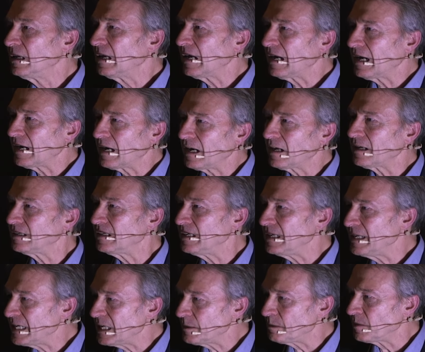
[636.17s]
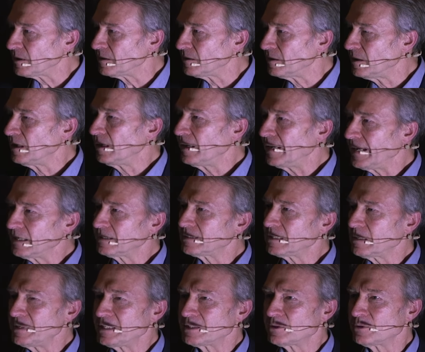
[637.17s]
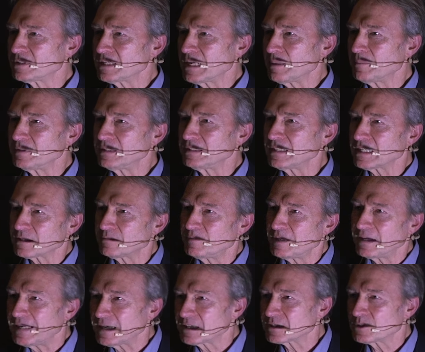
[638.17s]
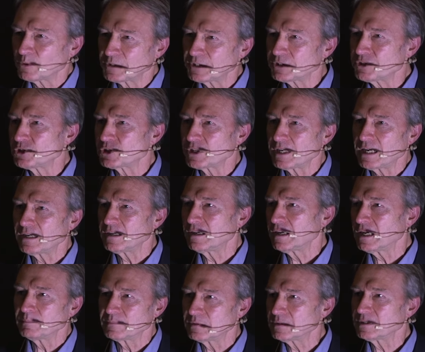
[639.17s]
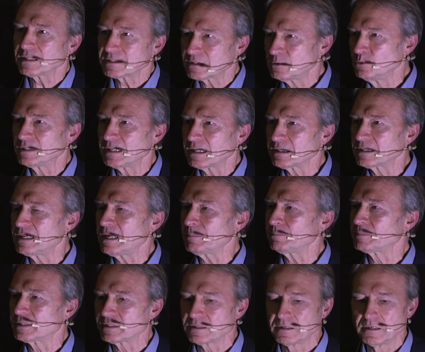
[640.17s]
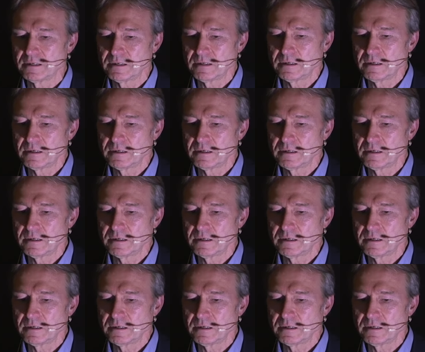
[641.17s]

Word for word: aha, Leben hängt damit zusammen, dass wir einen exotischen Stern haben. dass nur dann klappt es.